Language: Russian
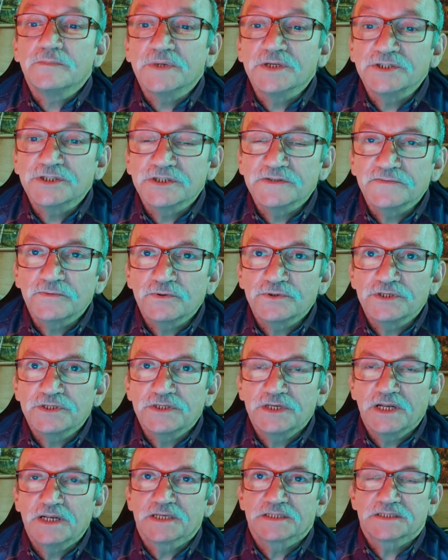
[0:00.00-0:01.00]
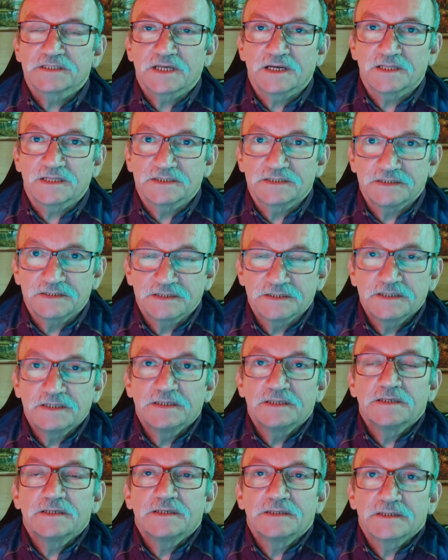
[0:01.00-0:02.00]
меньше двух недель осталось
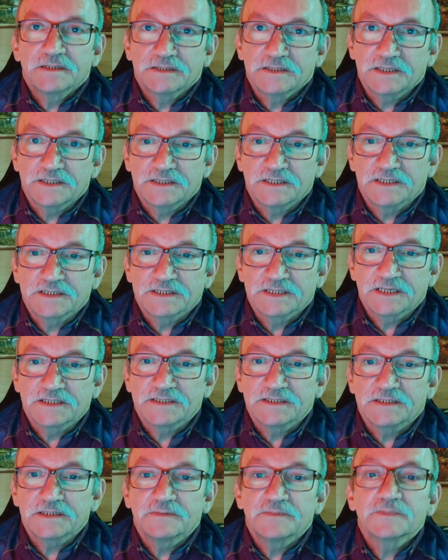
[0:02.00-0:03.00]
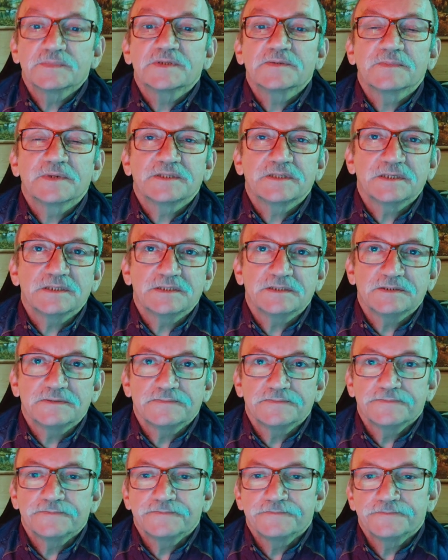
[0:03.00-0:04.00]
до индексации. Посмотрите.